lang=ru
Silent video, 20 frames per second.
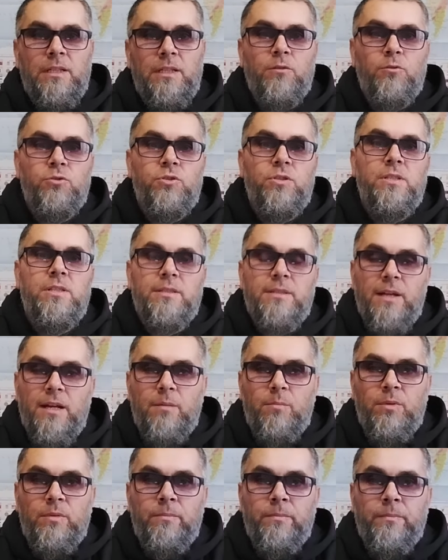Или очень
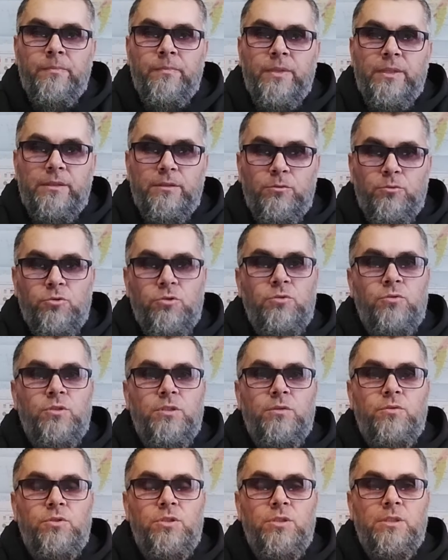слабым, это тоже
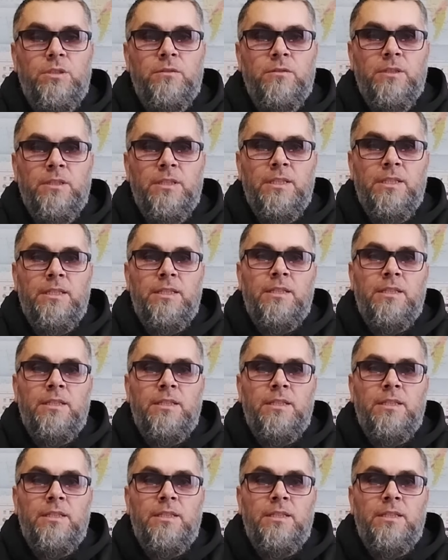нужно учитывать.